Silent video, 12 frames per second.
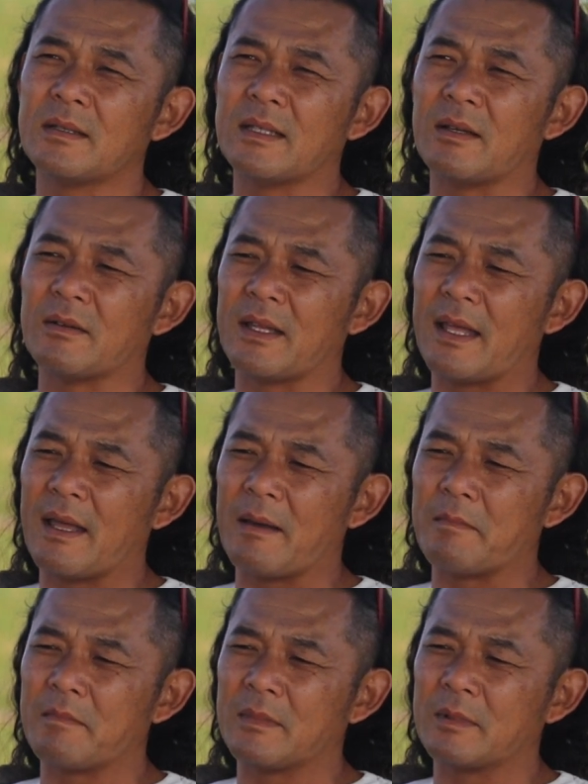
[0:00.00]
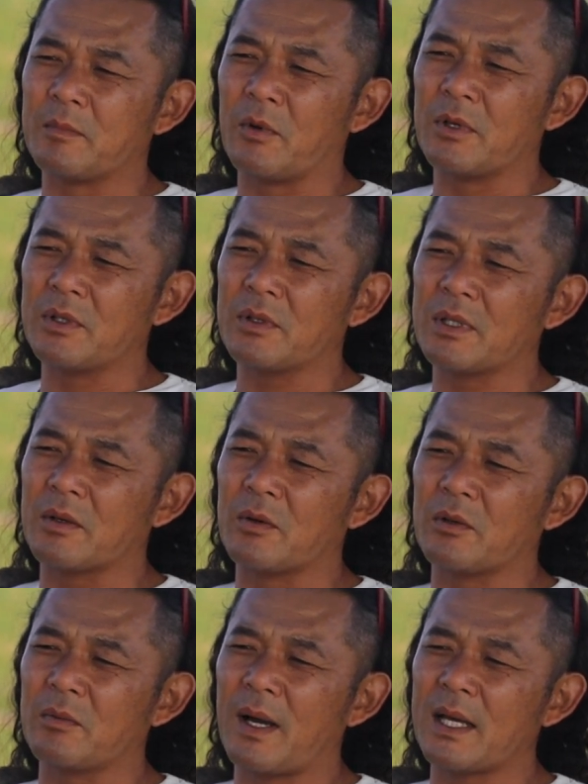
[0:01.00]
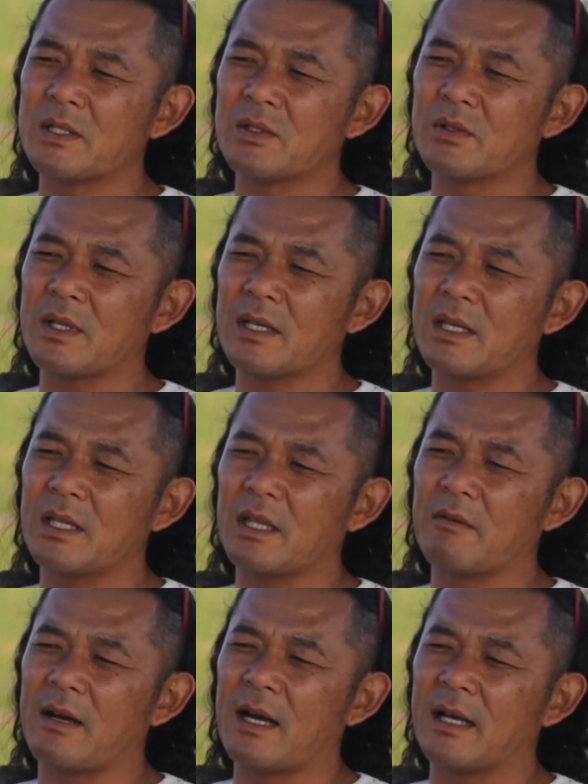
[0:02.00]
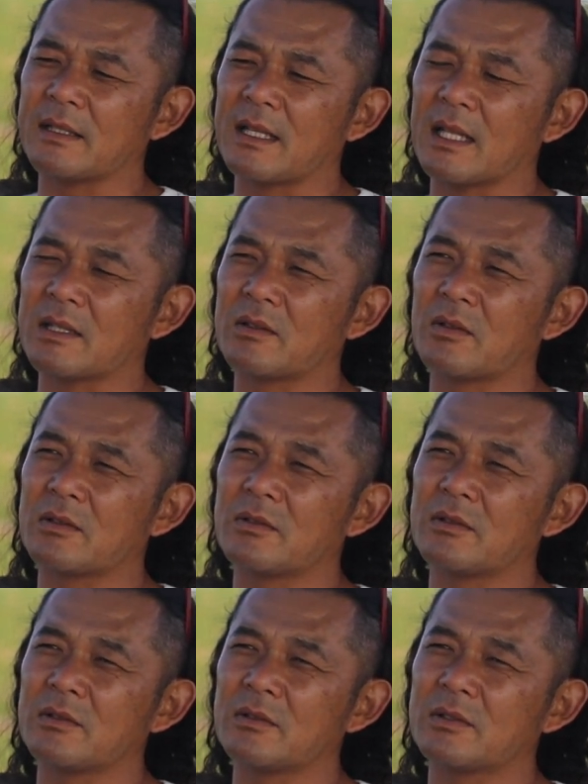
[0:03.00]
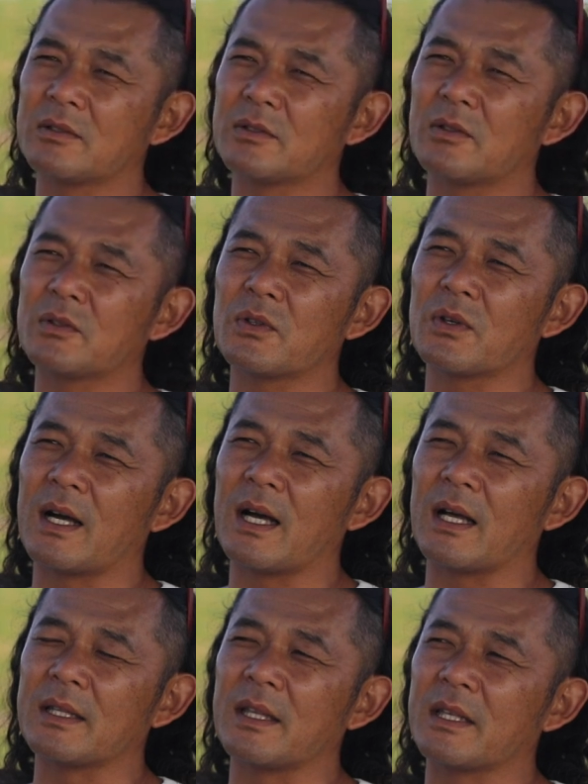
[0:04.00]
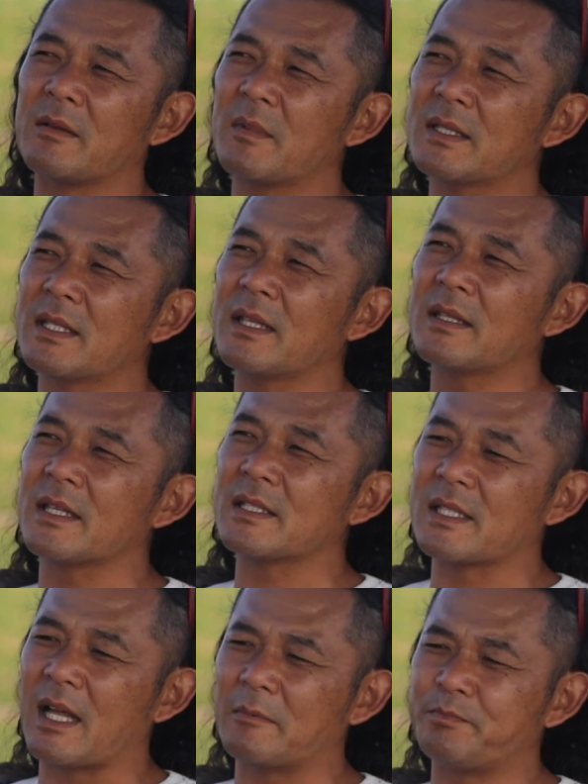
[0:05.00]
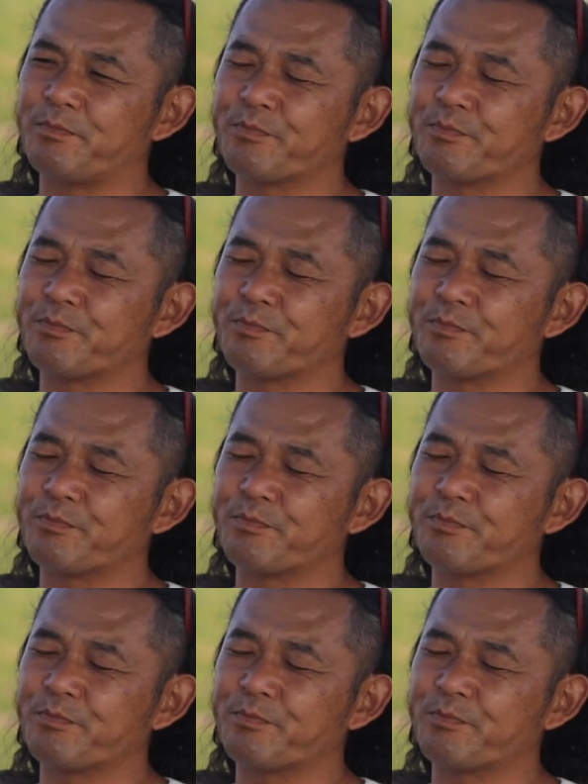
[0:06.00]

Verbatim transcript: なので僕にとってこの賠償だけでは納得することができませんでした。